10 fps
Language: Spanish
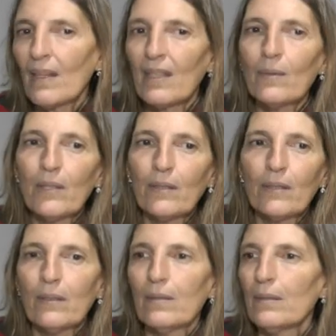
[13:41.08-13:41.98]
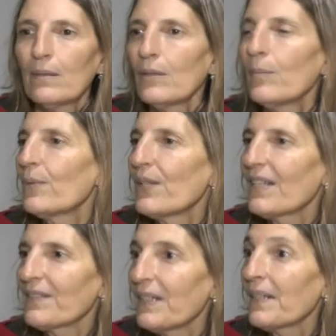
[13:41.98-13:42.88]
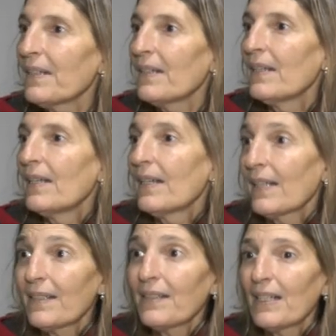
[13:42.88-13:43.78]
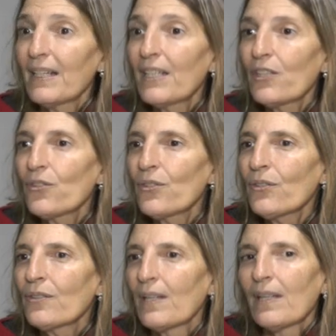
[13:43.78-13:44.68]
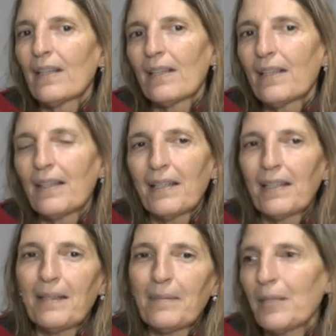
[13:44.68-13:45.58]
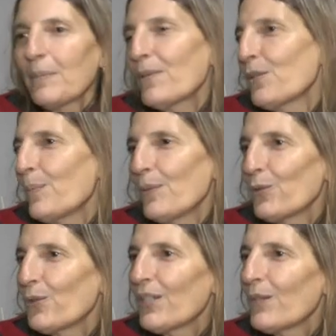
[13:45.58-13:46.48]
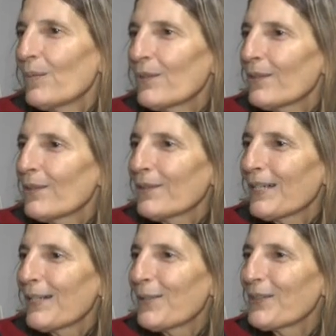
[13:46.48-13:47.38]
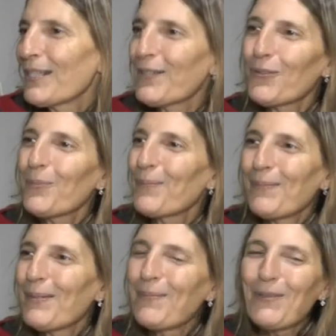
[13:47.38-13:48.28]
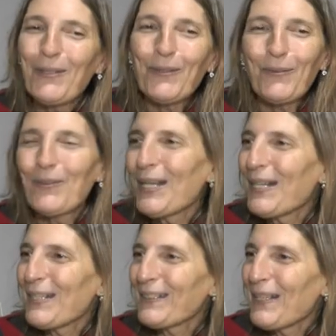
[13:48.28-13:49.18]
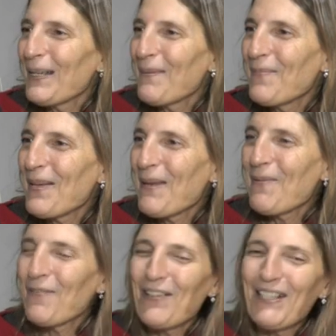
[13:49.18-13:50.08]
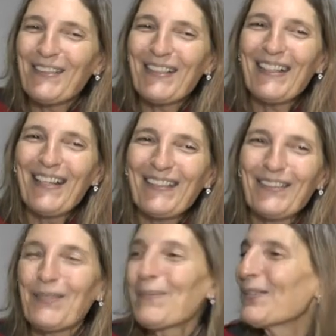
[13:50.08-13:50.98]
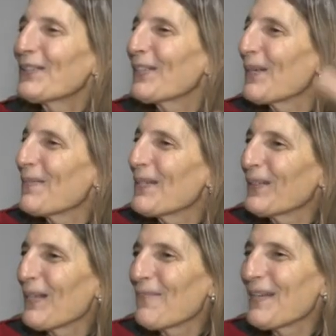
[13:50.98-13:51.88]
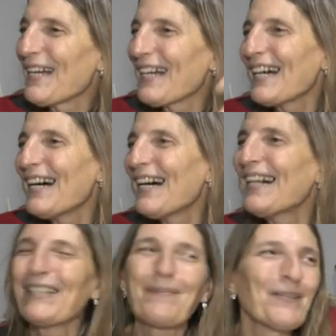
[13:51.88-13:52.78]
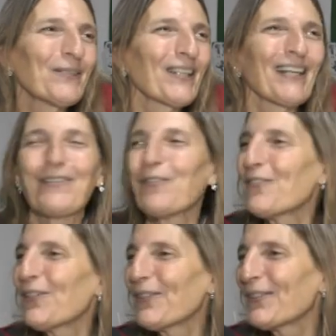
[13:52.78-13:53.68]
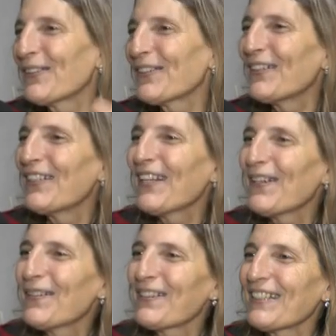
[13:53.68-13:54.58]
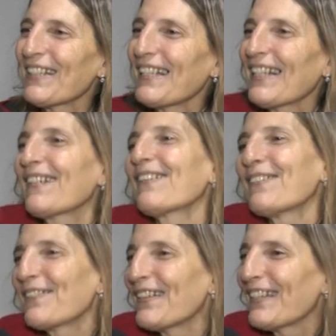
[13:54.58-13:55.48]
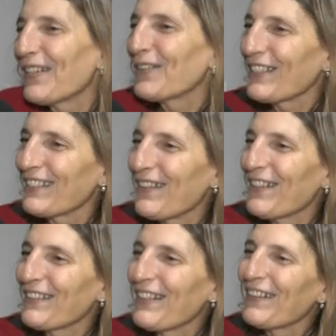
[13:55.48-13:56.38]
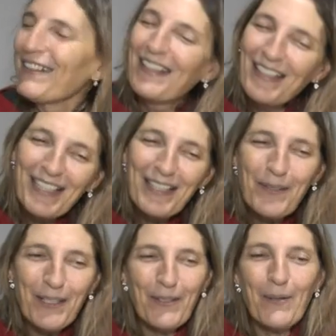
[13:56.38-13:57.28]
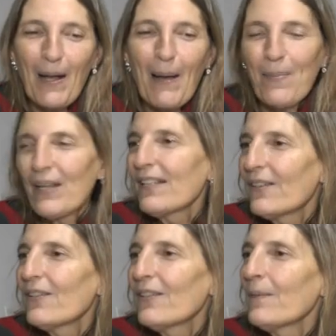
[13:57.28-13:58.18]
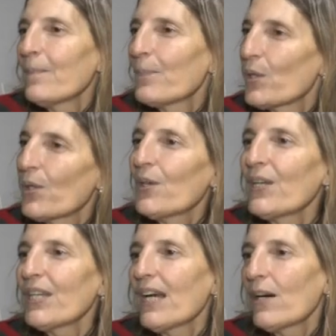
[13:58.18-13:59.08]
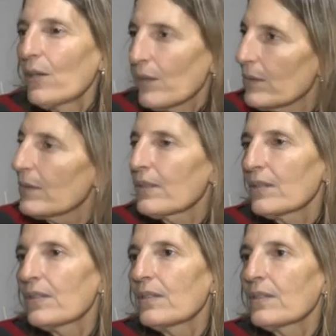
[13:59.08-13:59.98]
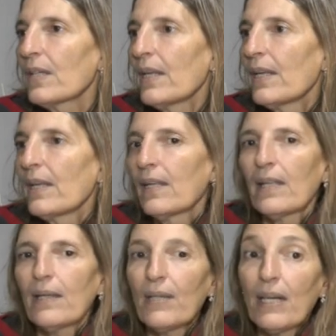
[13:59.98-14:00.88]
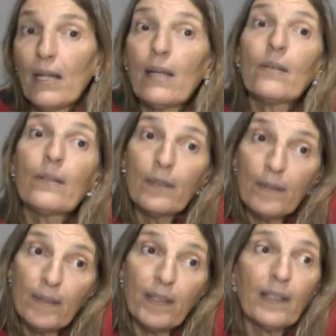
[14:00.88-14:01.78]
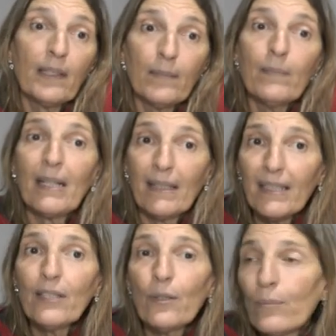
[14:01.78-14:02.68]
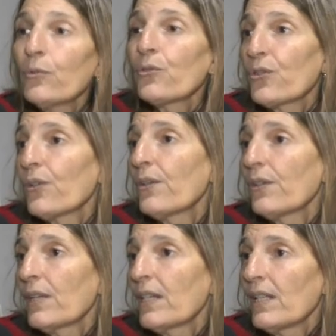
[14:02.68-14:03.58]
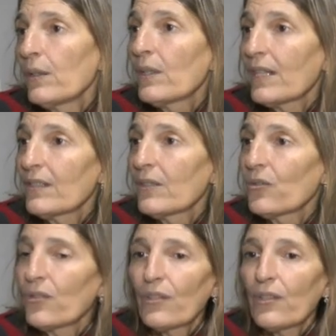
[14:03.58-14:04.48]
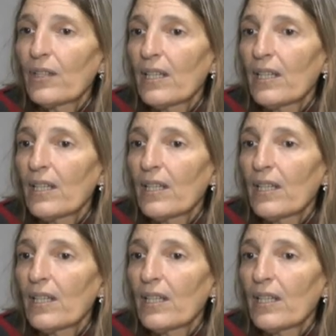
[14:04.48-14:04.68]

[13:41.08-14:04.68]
bueno, lo, pude hacer gracias a ellos. Eh, bueno, pero después estudié un montón de otras cosas. Yo, mm, lo mío es estudiar, esa es mi, es mi felicidad. Entonces por eso termino también acá, termino sacando fotos en todos lados. Si esta cuántas cosas sabe hacer. Y bueno, aprendo, voy, hago cursos he viajado, he invertido mucho en educación. Yo creo